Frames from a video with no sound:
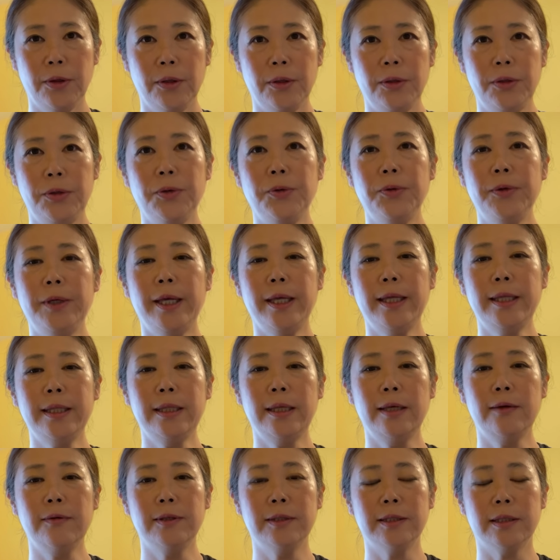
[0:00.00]
予言
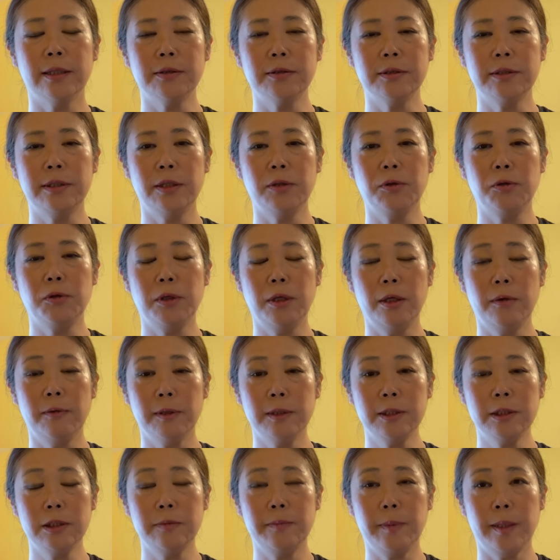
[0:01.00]
ではなくてこれ
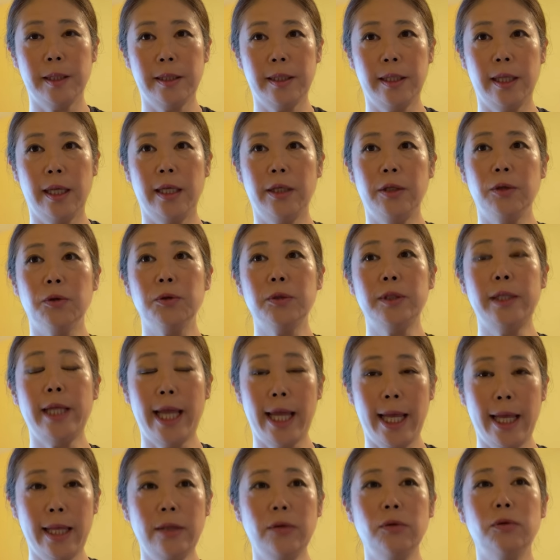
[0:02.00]
は全て予
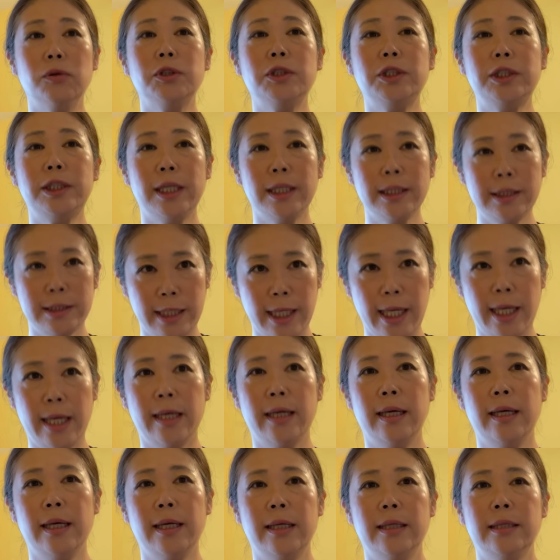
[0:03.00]
定のお知らせ
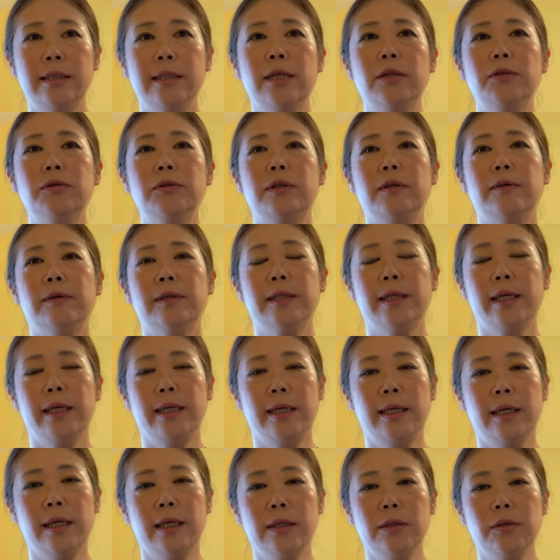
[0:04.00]
なのではな
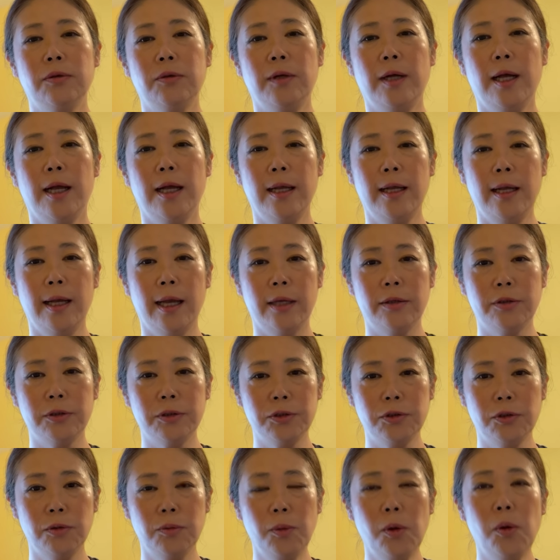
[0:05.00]
いかと考える
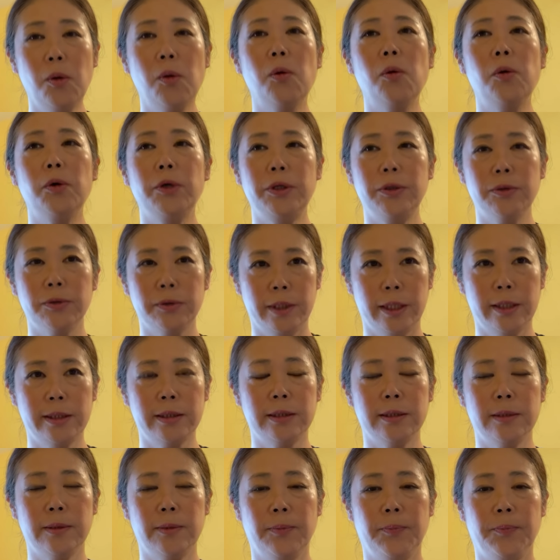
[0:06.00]
人も多いようで
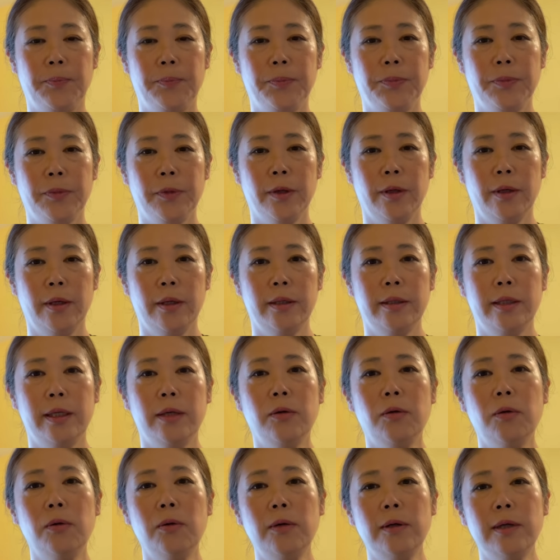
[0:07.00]
す。で、
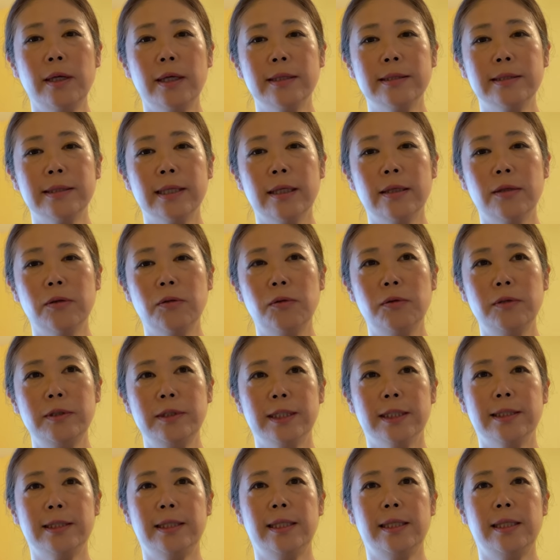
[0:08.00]
今回参考に
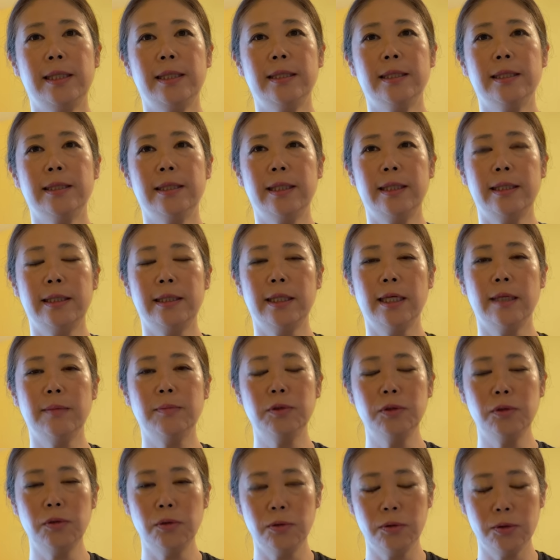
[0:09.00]
させていただいた
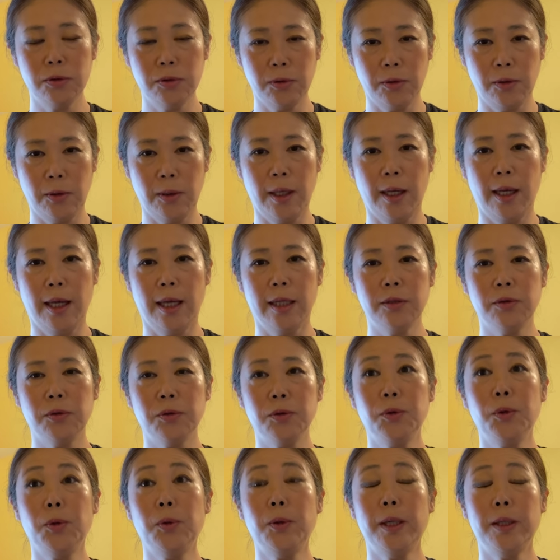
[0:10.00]
ブログとか、あと
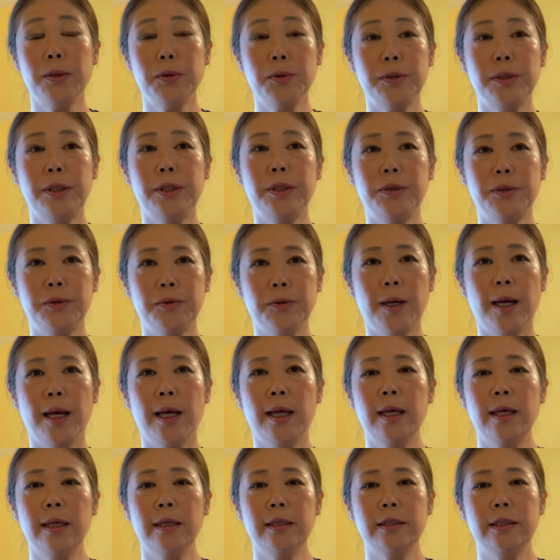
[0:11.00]
動画のリンクは
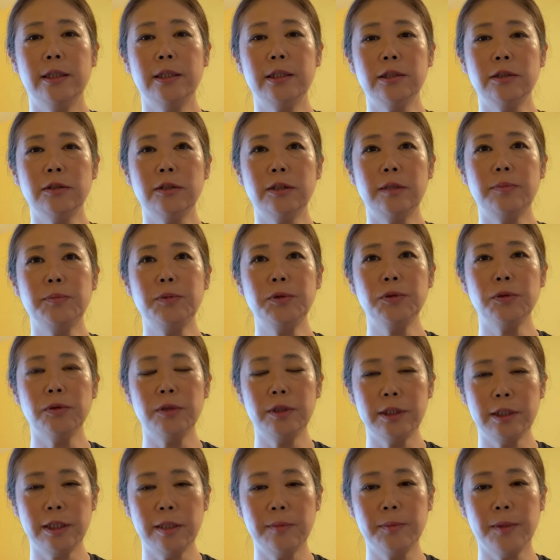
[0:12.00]
ディスクリプション
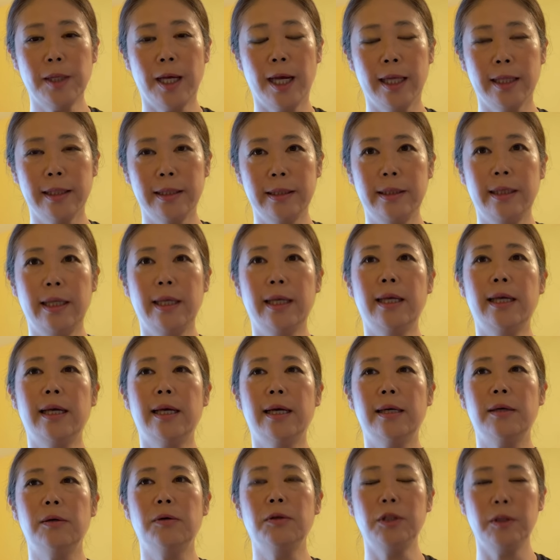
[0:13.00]
に全部貼って
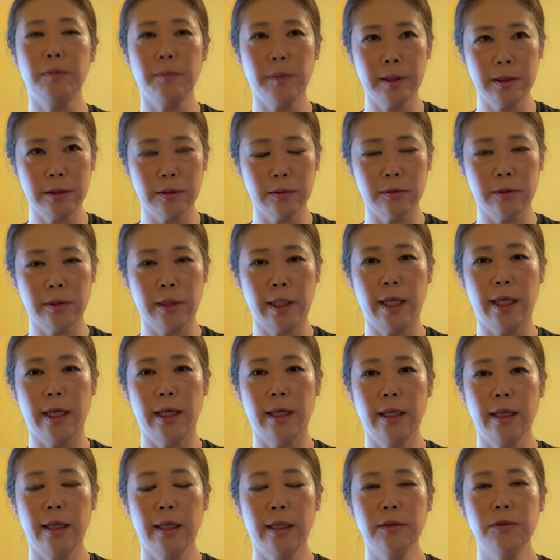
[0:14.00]
おきますので、
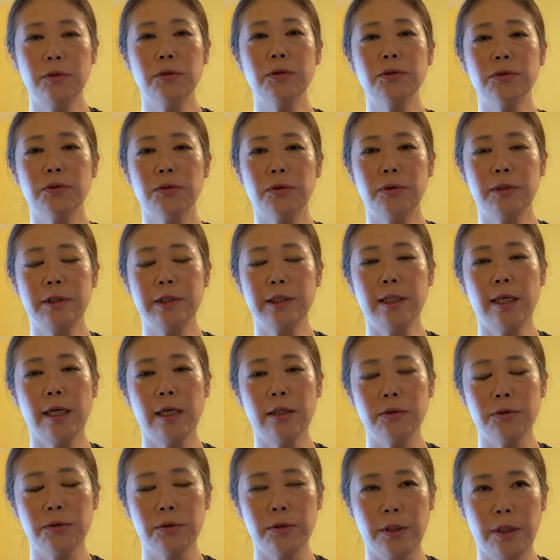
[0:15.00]
どうぞお時間
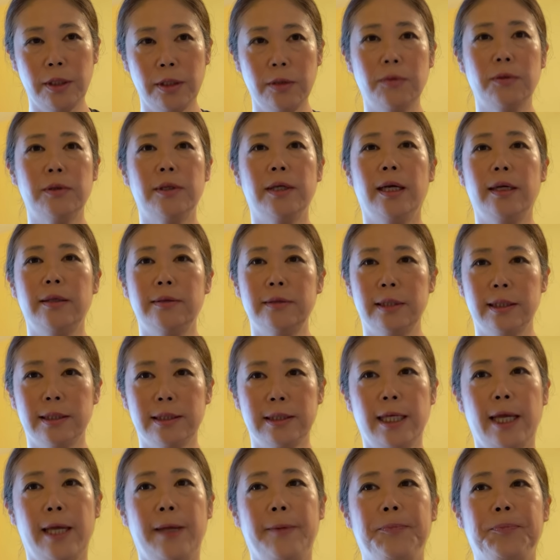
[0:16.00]
ある時にご覧くだ
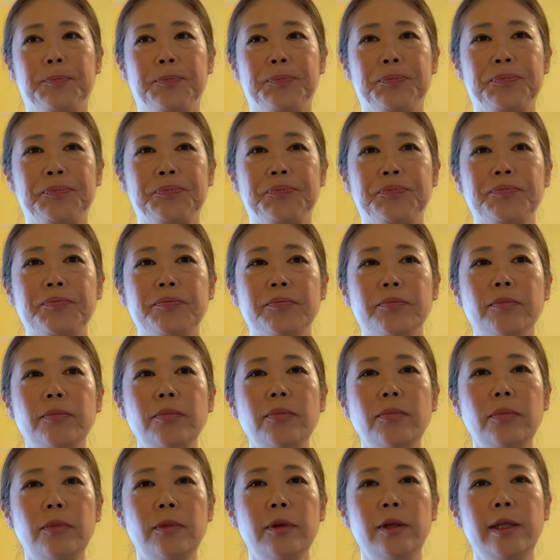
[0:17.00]
さい。
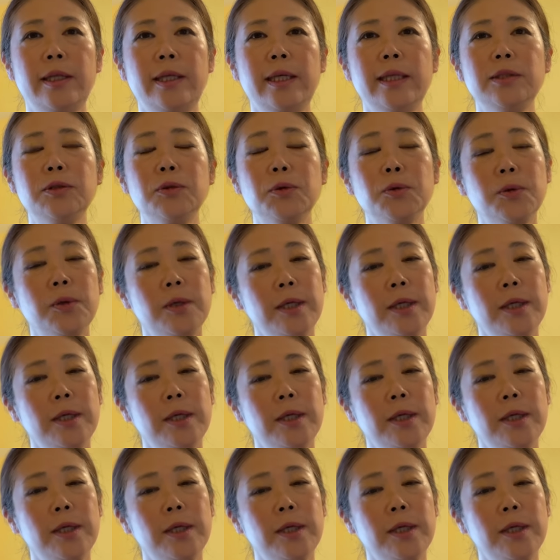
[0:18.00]
でね、そこ